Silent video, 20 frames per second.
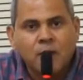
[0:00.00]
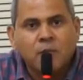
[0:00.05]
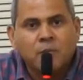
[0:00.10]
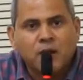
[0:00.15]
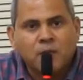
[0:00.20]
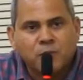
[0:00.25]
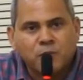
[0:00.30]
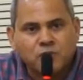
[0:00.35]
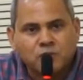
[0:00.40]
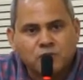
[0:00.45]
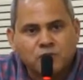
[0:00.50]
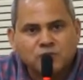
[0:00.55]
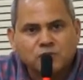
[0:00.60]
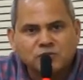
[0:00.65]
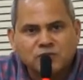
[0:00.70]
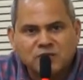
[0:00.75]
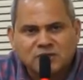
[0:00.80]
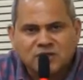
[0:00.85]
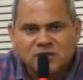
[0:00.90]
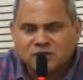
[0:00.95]
para produtos
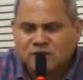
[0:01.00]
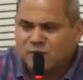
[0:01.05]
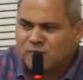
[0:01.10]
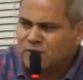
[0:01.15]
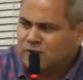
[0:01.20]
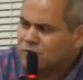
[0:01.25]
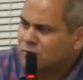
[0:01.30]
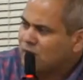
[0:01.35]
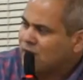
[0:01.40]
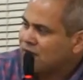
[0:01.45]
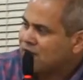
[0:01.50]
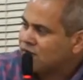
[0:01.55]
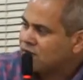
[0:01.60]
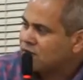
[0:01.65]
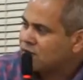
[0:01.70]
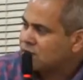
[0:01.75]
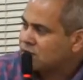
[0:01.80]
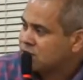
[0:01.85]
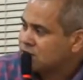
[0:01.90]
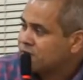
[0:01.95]
no assentamento Bela
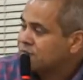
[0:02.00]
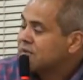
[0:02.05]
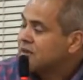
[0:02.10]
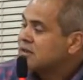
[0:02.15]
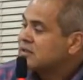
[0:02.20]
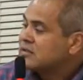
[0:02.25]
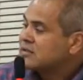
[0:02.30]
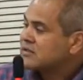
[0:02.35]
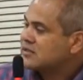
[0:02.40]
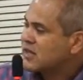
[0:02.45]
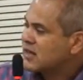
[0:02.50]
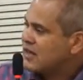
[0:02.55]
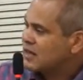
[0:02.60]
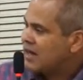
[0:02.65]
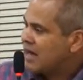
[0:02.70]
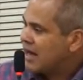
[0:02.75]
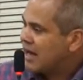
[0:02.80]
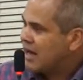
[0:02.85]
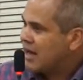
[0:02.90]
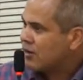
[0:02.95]
Vista
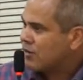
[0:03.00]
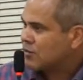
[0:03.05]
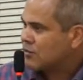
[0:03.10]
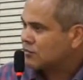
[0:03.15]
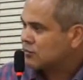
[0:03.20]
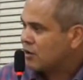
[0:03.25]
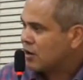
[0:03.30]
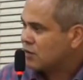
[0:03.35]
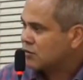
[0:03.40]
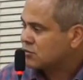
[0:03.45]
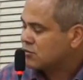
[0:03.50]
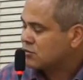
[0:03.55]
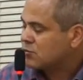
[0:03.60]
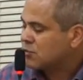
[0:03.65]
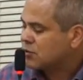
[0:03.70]
sem agrotóxico.